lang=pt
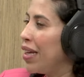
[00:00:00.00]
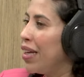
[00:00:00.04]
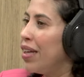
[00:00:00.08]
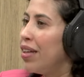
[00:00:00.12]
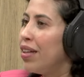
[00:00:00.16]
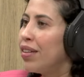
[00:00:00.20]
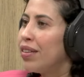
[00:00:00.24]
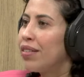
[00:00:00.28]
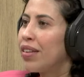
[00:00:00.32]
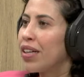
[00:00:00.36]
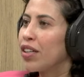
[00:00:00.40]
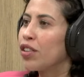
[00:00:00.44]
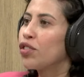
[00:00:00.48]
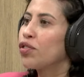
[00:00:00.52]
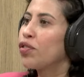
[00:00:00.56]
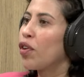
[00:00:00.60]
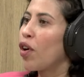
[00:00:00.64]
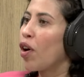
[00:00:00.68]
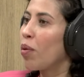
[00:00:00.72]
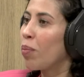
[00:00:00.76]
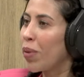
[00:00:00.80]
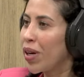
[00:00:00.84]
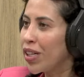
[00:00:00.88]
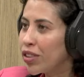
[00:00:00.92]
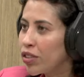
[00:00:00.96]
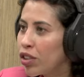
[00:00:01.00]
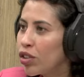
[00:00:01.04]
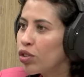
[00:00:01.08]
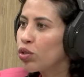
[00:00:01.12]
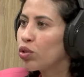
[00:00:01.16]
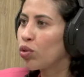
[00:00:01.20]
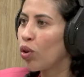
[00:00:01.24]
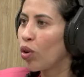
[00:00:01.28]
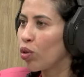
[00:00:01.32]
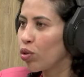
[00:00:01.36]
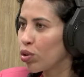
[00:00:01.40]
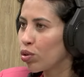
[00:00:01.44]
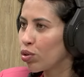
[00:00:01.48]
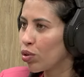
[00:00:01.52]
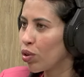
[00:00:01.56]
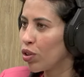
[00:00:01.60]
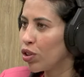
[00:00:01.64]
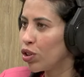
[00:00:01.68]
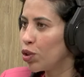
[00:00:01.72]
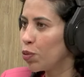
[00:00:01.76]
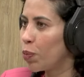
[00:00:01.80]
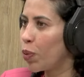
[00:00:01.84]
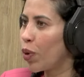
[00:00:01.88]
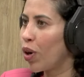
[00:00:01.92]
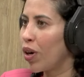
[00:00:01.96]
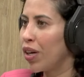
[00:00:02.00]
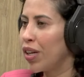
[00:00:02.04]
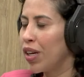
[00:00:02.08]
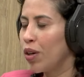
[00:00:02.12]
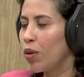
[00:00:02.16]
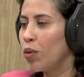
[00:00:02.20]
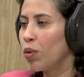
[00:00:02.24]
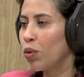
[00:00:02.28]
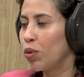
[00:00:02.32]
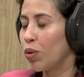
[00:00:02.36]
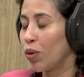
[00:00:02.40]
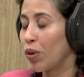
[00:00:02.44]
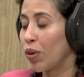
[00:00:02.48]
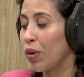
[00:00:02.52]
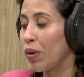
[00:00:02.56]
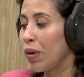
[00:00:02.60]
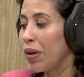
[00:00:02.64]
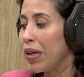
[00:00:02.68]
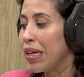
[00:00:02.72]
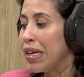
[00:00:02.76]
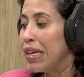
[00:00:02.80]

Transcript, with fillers: e transforma isso em soluções para o agricultor.